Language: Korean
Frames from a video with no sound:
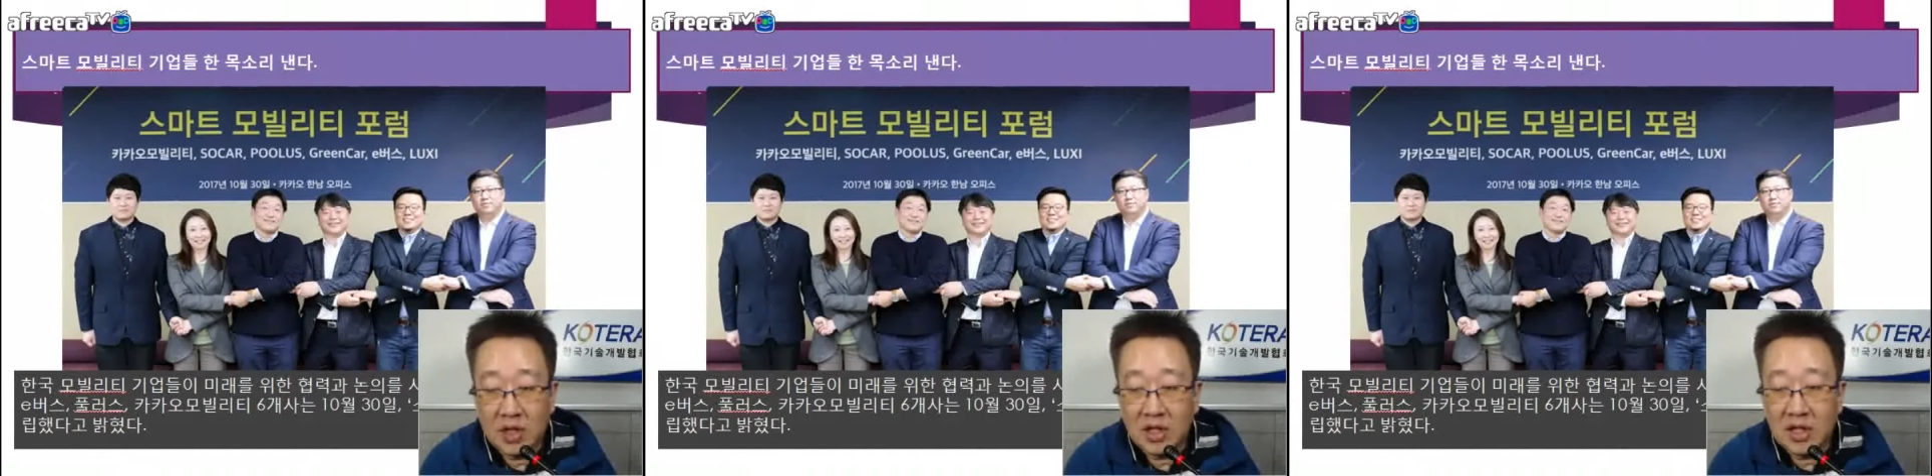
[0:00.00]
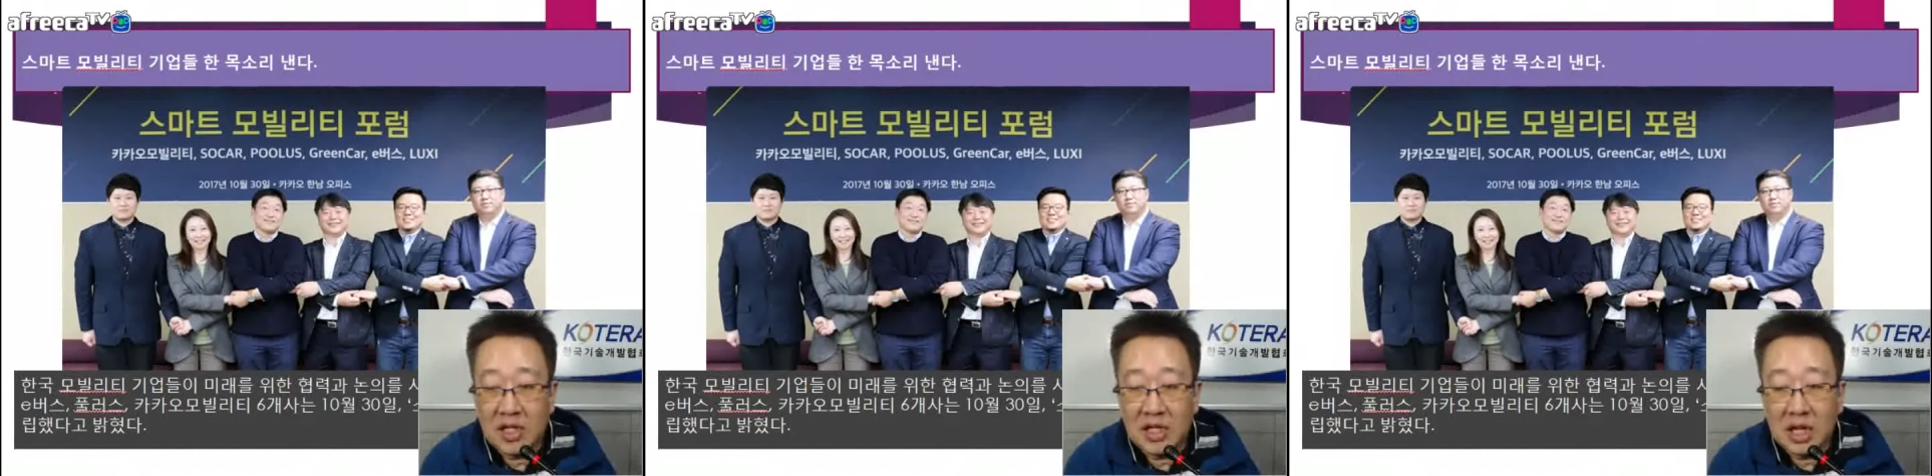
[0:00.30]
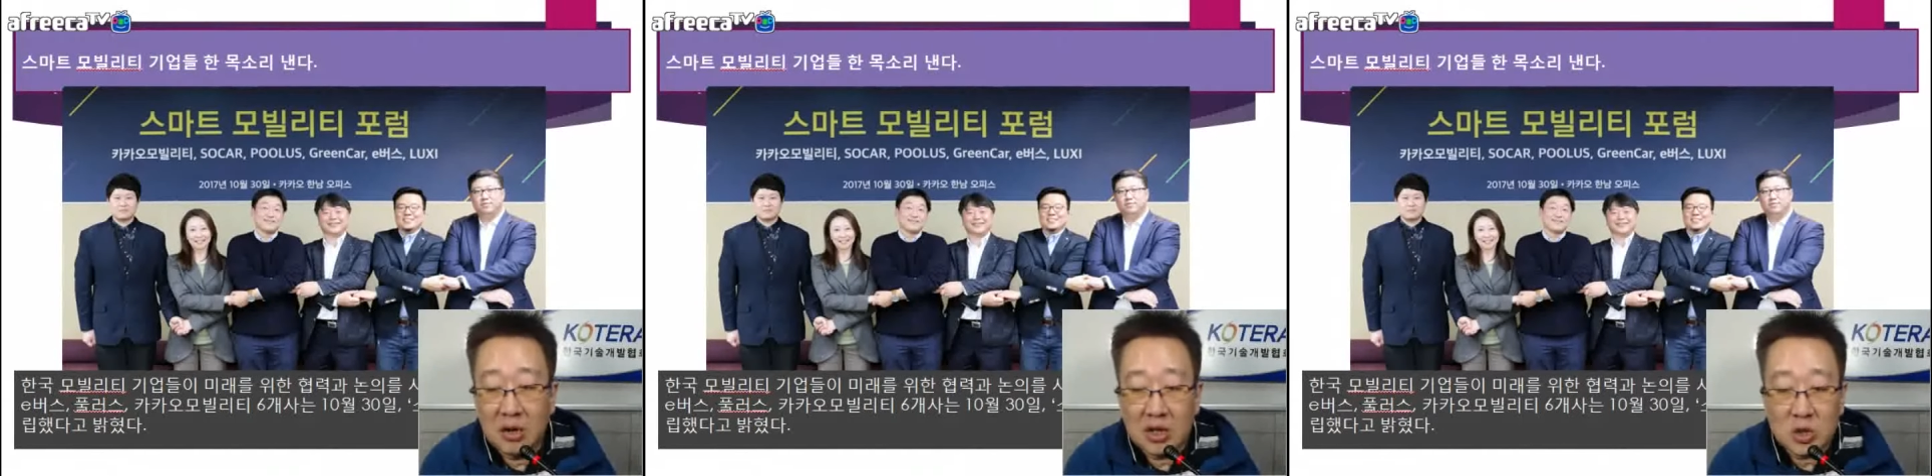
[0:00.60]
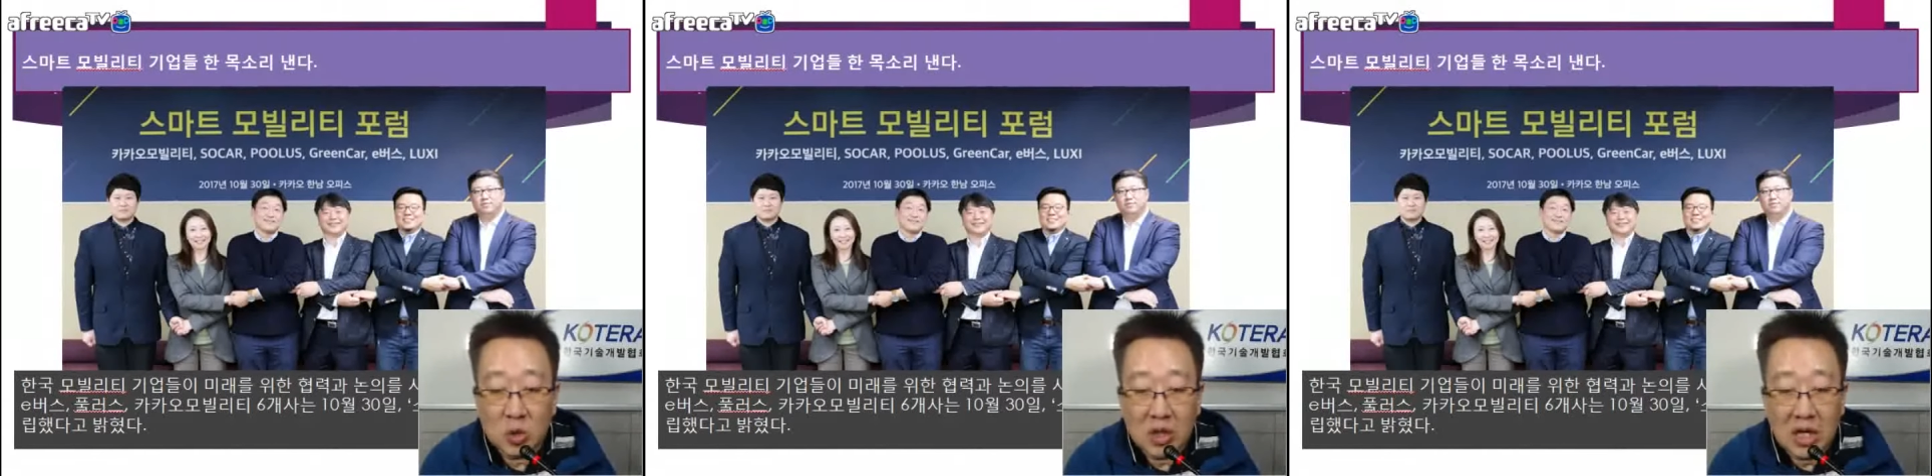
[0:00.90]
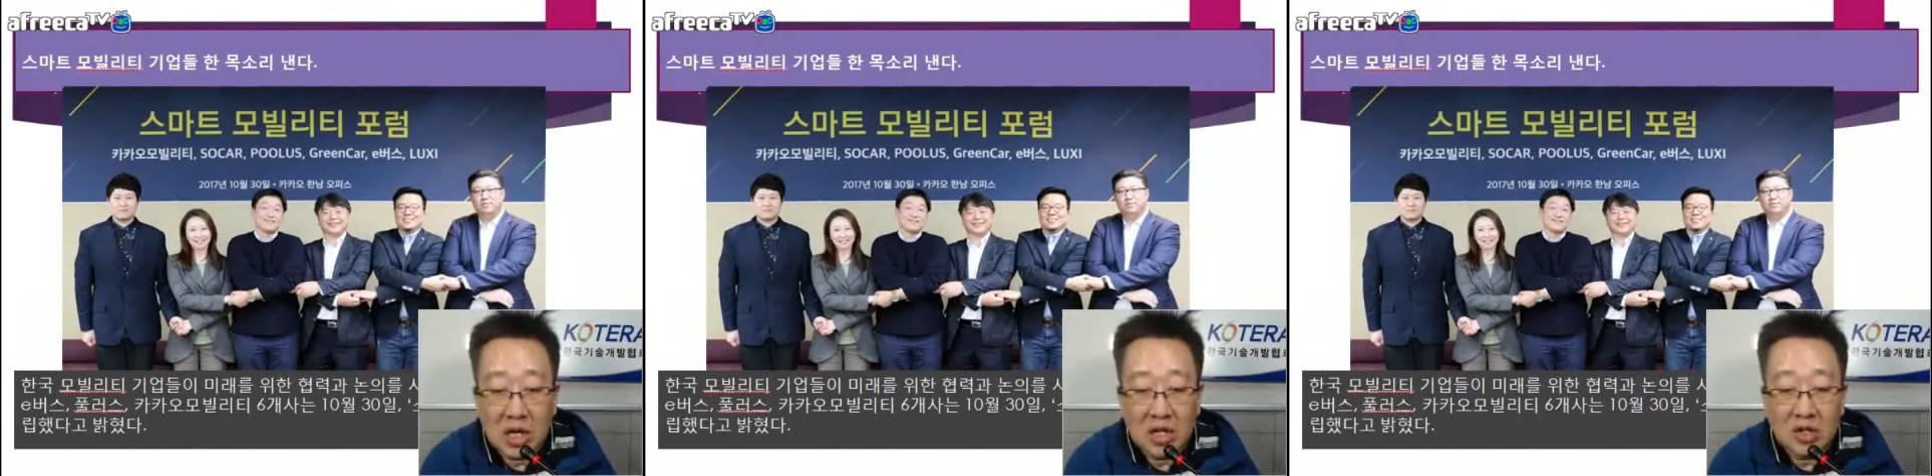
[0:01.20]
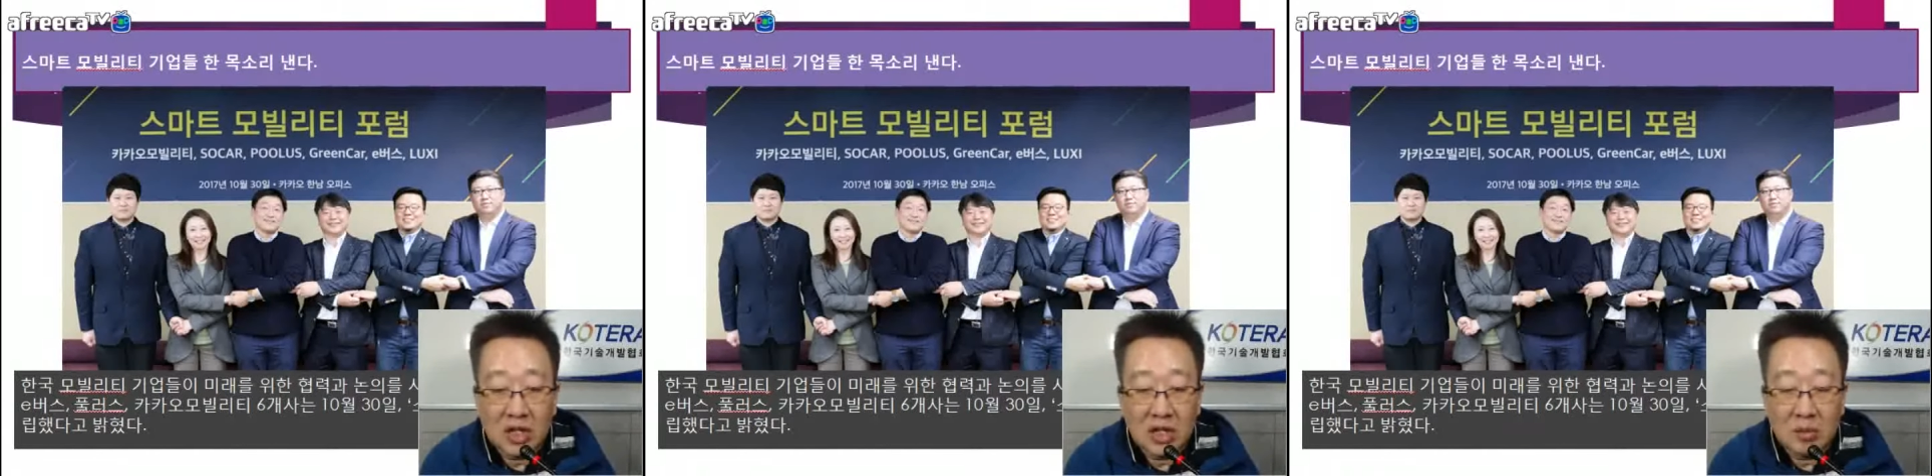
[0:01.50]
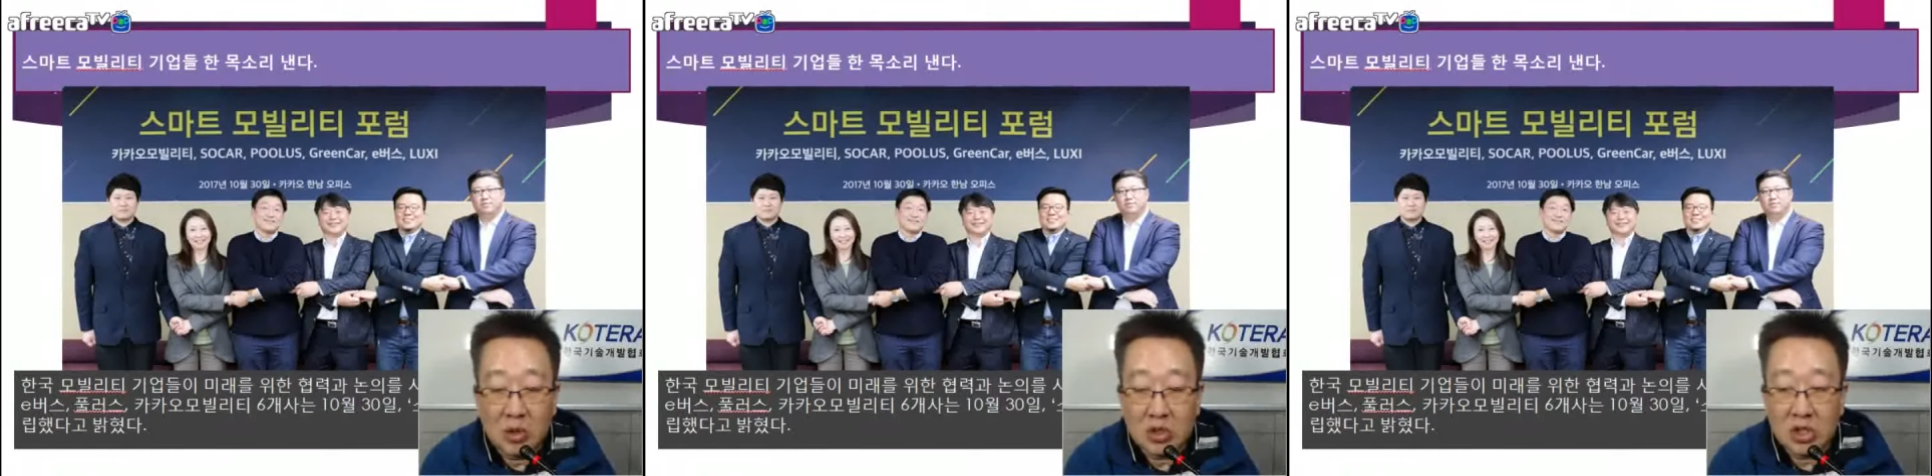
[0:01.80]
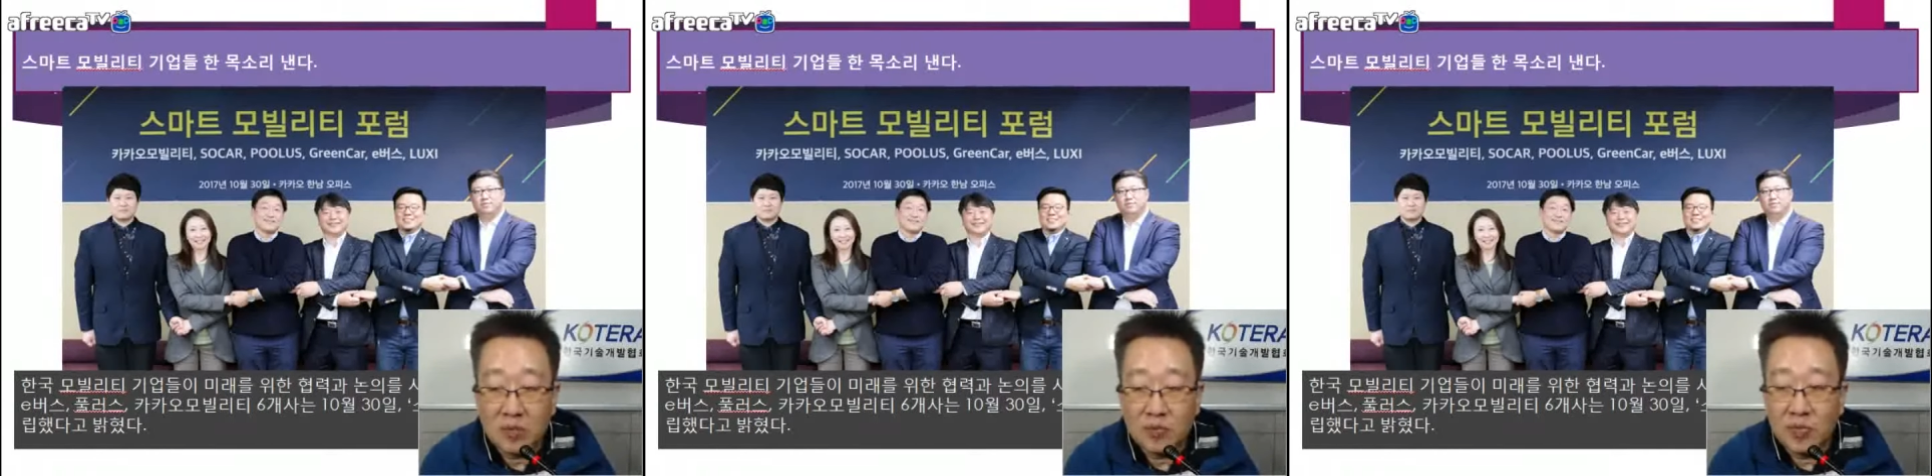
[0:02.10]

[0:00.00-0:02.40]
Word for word: 그린카와 소카 이런 데는 뭐죠?